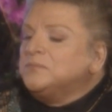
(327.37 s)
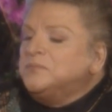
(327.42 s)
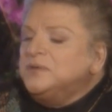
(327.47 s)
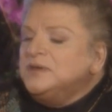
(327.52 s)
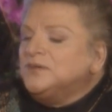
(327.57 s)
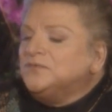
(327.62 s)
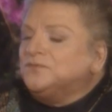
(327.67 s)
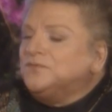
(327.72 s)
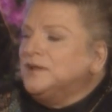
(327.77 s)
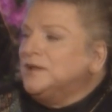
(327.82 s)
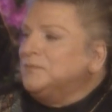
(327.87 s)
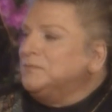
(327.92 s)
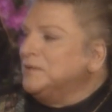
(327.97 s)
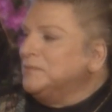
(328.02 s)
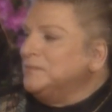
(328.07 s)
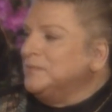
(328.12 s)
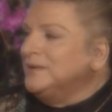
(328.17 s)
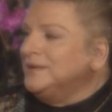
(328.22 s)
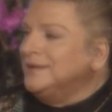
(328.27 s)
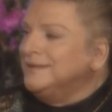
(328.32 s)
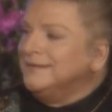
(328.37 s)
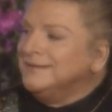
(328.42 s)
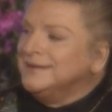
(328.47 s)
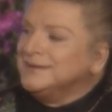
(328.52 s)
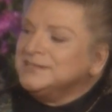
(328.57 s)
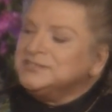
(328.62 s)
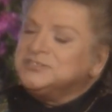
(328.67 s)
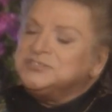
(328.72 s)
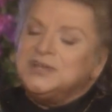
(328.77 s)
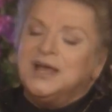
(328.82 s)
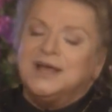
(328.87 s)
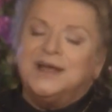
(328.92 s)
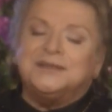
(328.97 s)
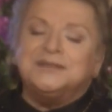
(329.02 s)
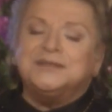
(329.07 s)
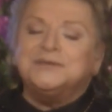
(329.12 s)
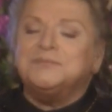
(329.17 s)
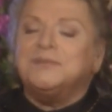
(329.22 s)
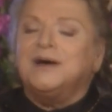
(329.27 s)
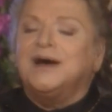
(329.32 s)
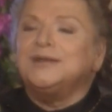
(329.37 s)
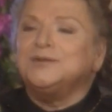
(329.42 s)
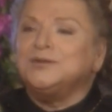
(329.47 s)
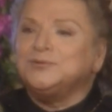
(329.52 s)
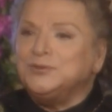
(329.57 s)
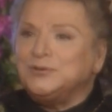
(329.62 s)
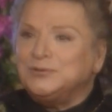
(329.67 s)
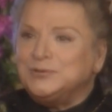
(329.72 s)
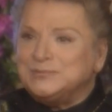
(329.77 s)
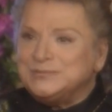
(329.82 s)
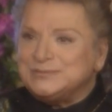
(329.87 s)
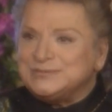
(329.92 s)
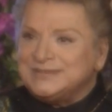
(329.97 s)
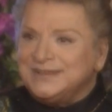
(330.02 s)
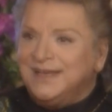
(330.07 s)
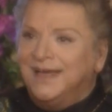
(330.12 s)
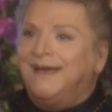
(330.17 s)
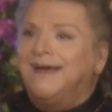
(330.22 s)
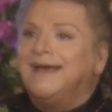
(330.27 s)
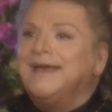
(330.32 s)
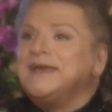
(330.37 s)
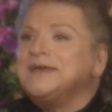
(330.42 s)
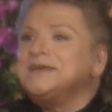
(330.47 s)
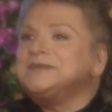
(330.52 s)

bir filmimi canım Anadolu'muza